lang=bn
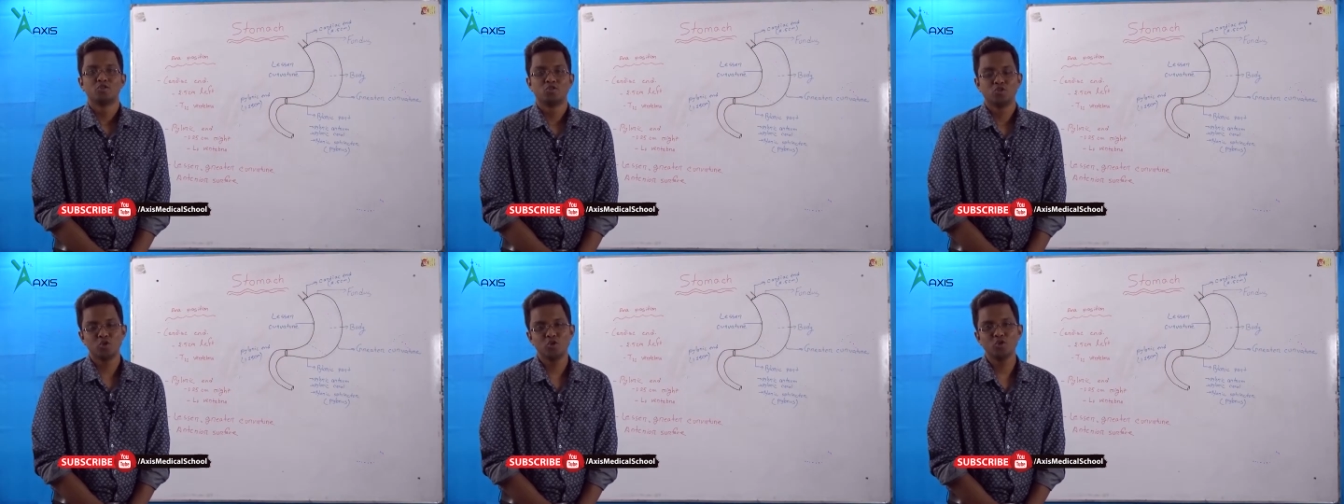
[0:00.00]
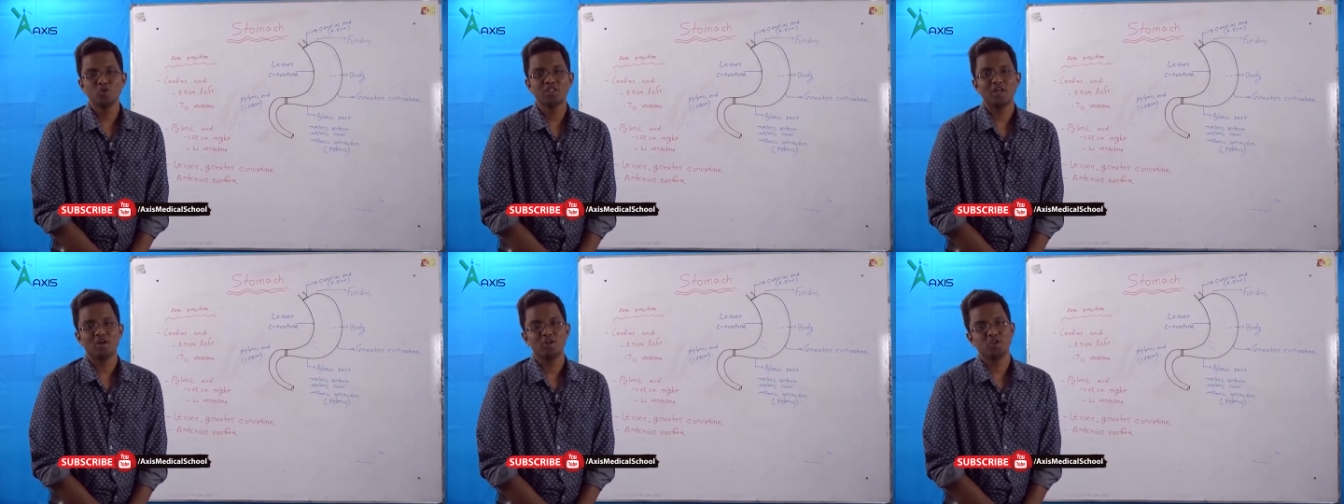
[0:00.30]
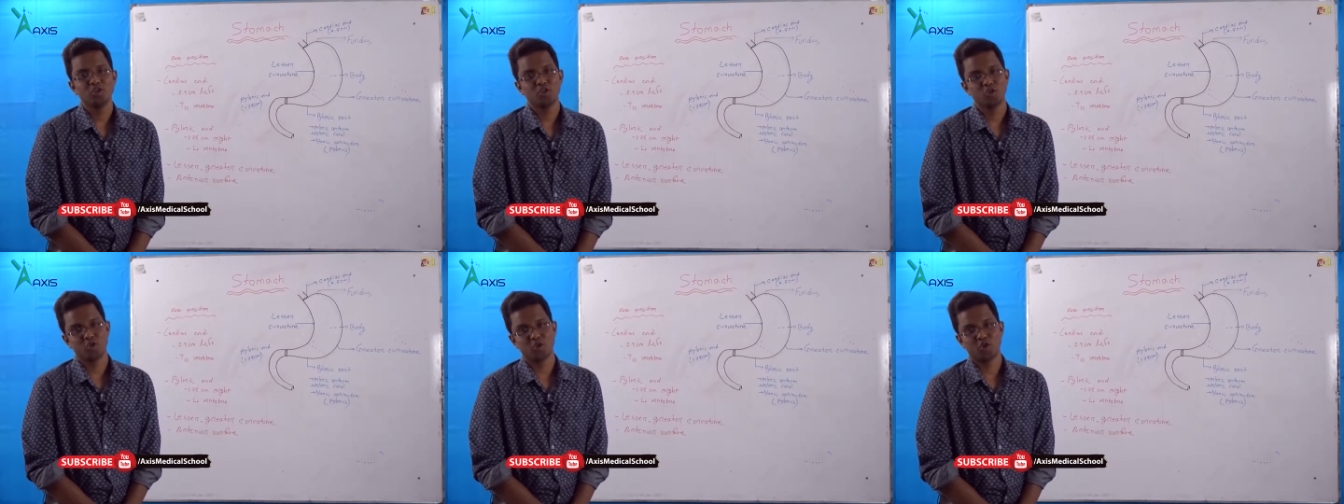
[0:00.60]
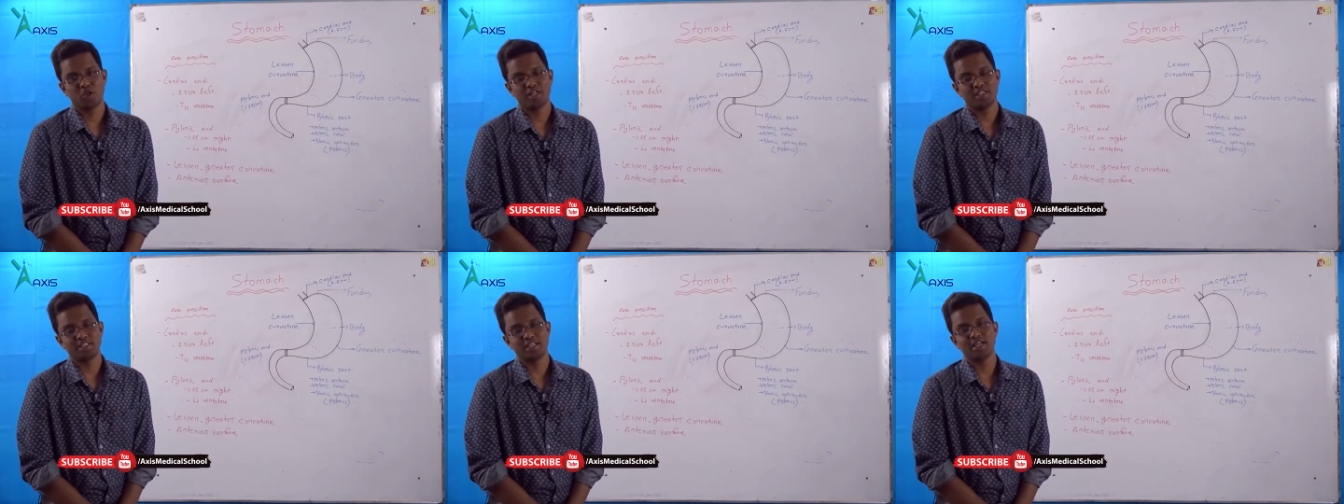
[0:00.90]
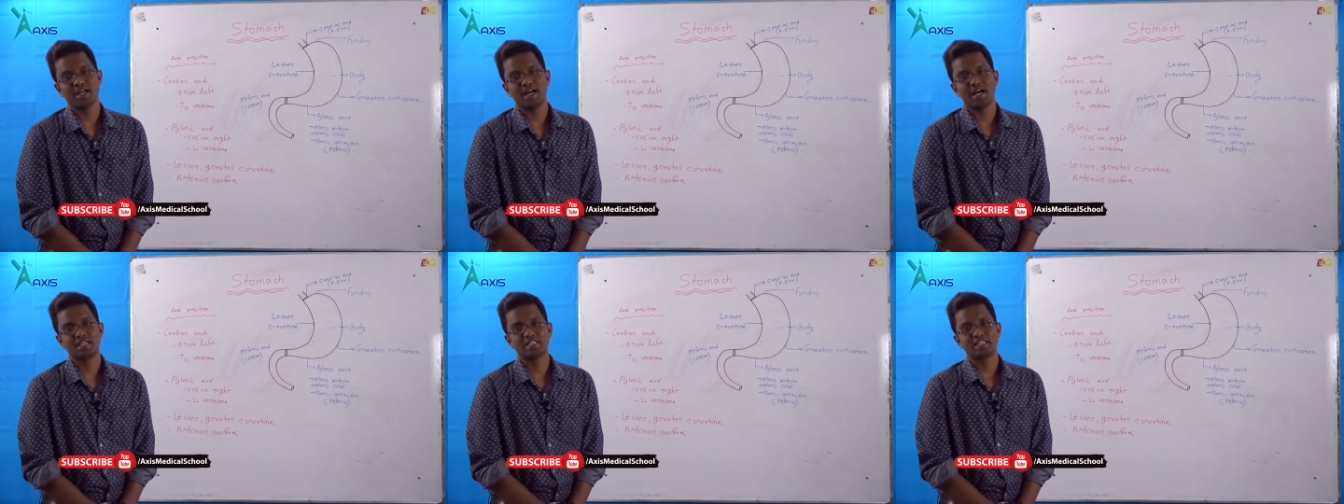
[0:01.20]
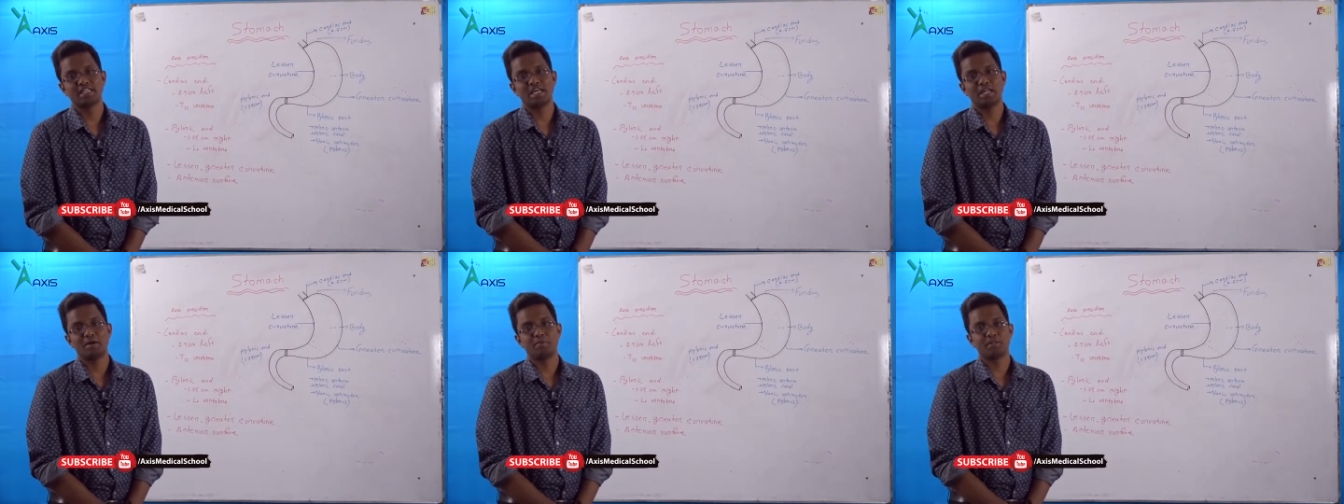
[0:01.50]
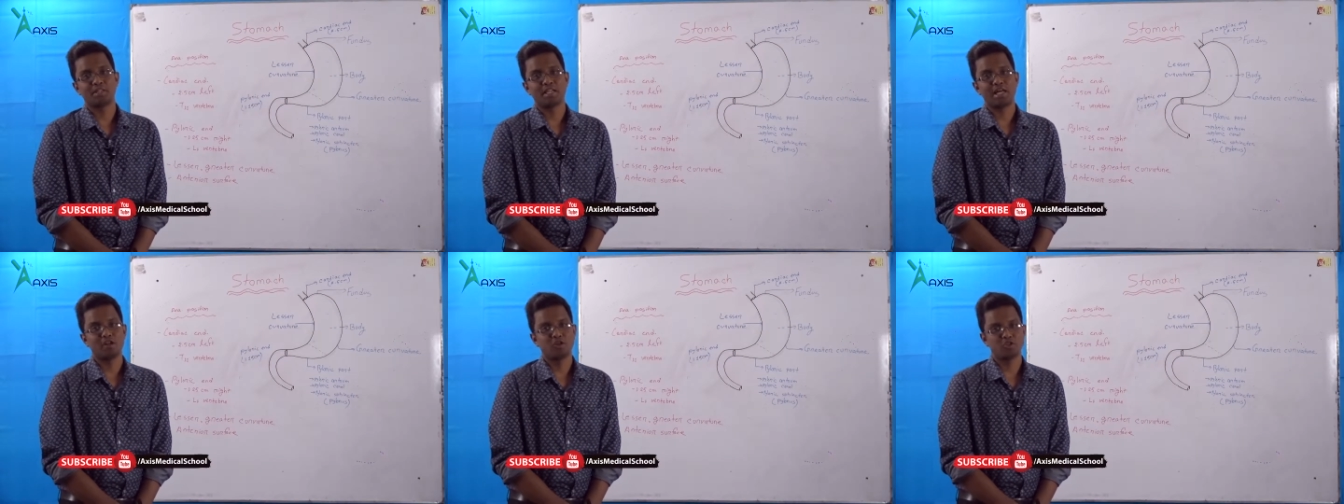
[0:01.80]
চলুন তাহলে শুরু করা যাক আজকের
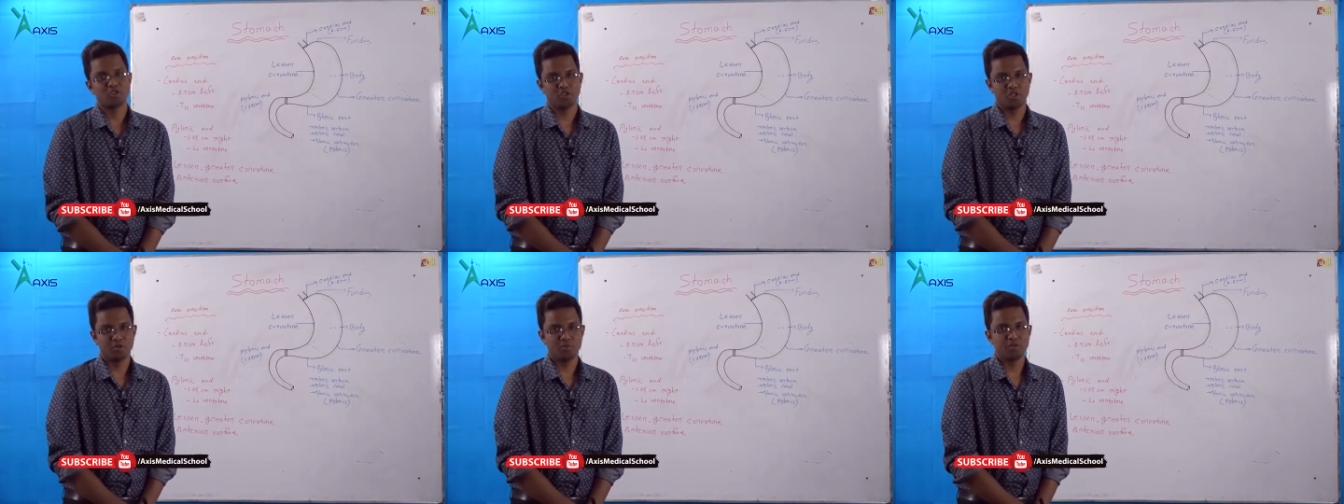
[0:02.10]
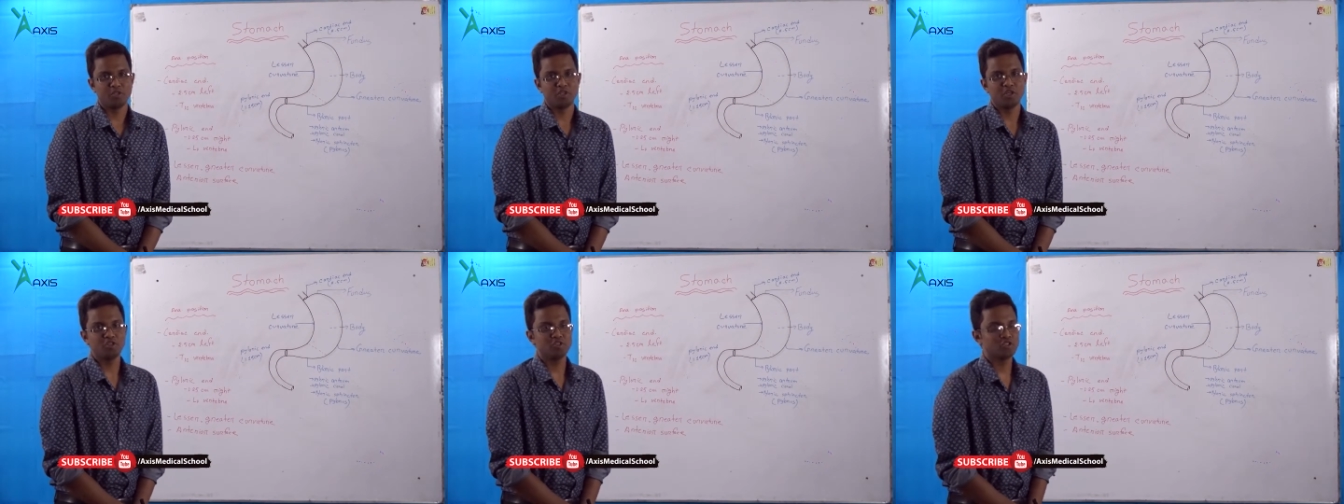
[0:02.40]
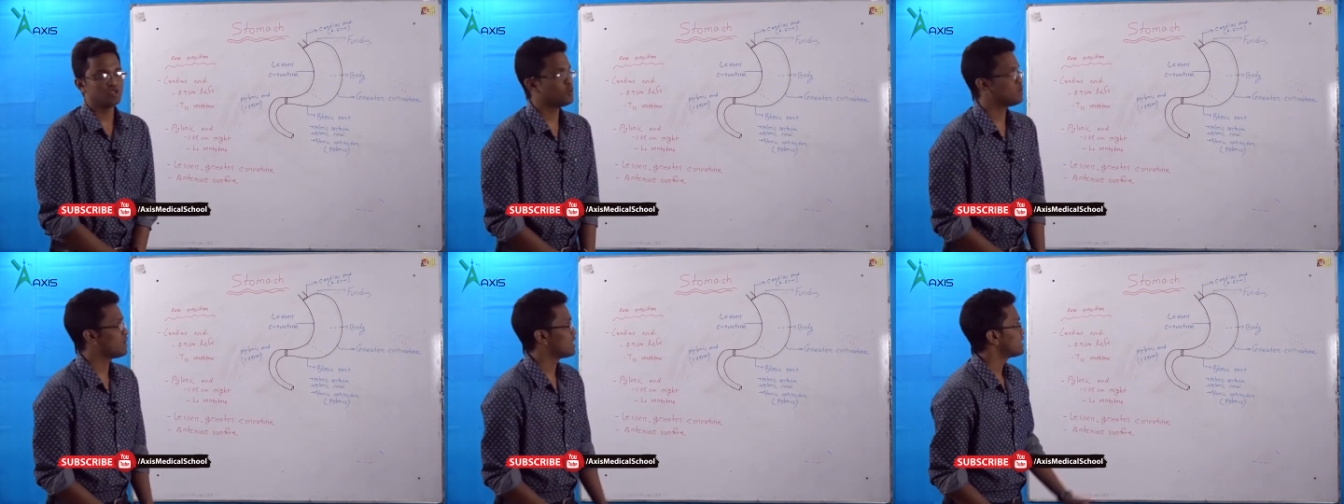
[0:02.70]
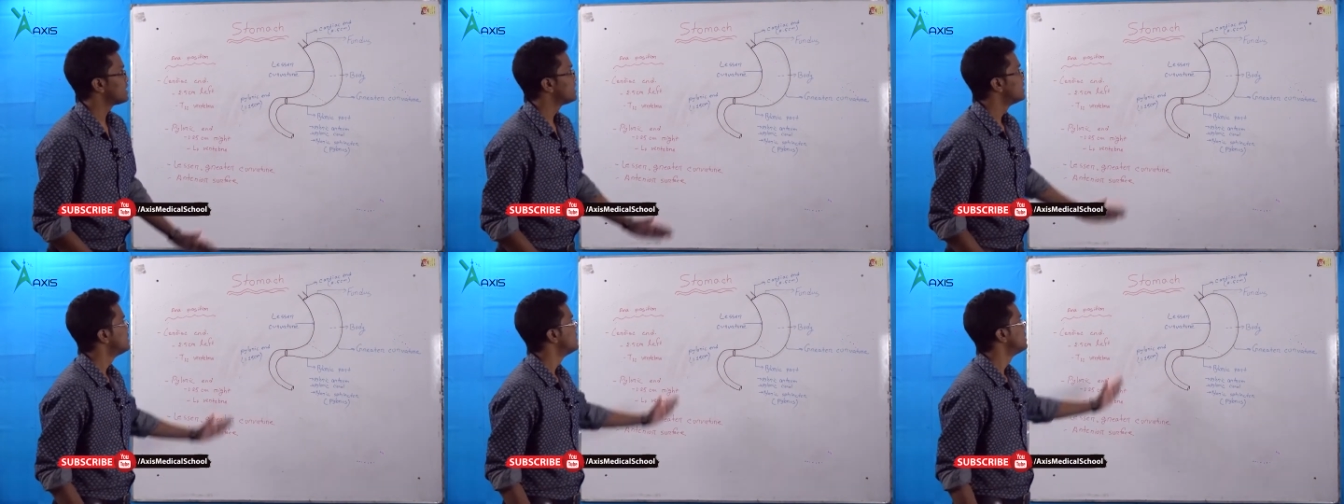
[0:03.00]
আমাদের আলোচনার বিষয় স্টোমাক